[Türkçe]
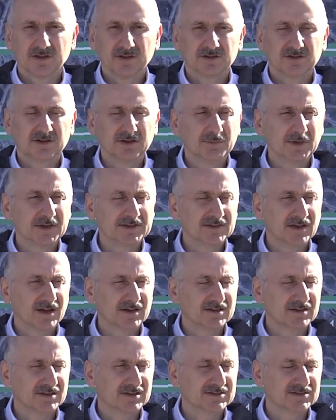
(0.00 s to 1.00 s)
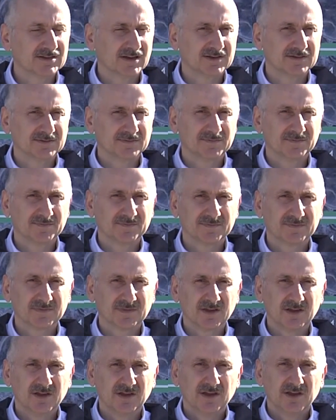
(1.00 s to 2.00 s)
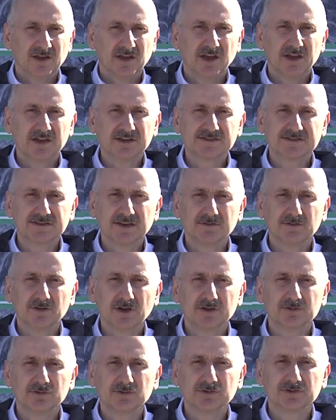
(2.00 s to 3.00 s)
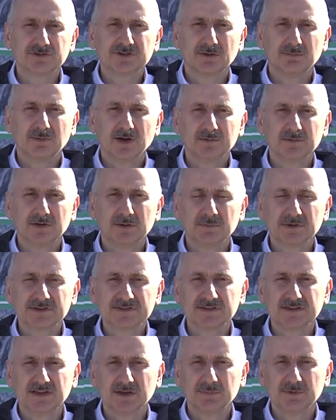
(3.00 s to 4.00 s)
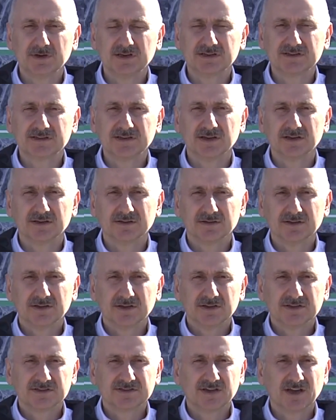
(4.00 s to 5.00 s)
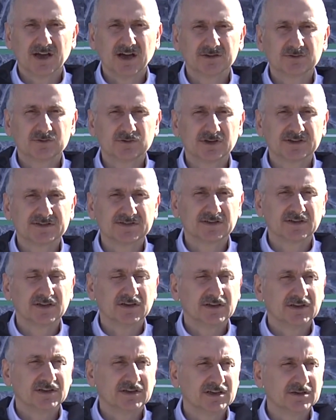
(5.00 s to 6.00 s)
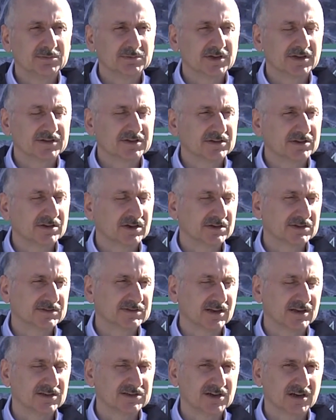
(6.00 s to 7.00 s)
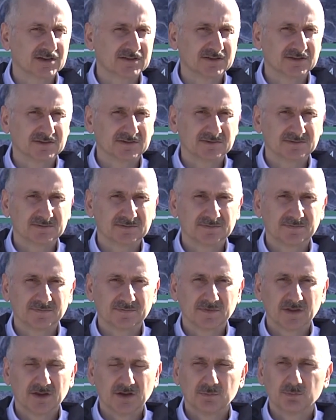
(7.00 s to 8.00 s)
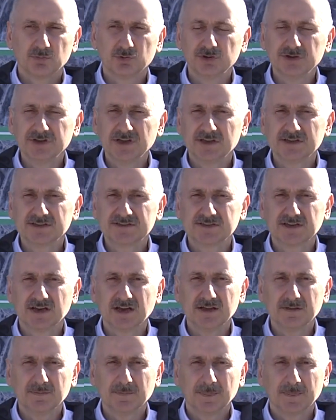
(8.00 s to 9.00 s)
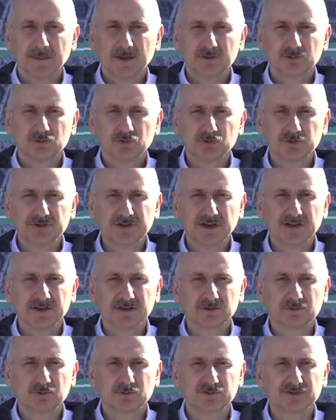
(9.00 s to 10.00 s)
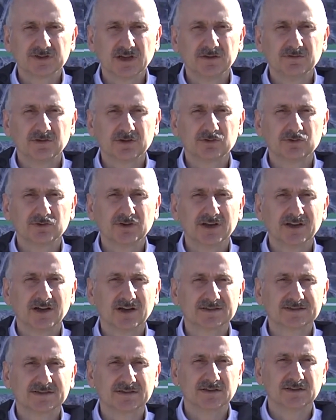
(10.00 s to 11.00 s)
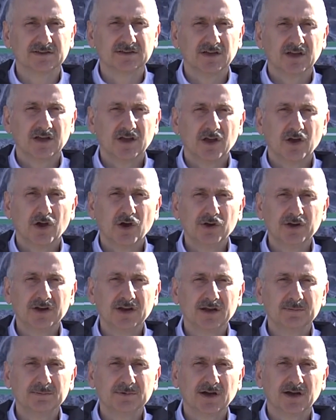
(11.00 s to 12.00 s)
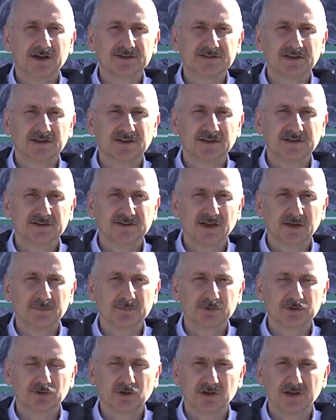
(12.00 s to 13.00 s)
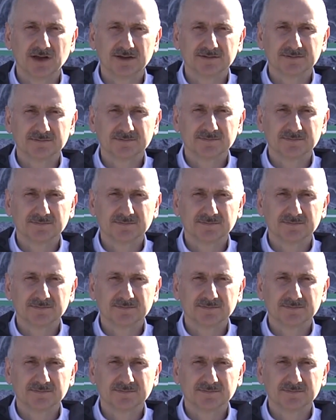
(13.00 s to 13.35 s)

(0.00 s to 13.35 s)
Kıymetli arkadaşlar, EİS'te Viyadüğü'nün tamamlanmasıyla birlikte seyahat süresi 20 dakika kısalacaktır. Bunun yanı sıra Türkiye'nin kuzey ve güney aksının en önemli arterlerinden biri olan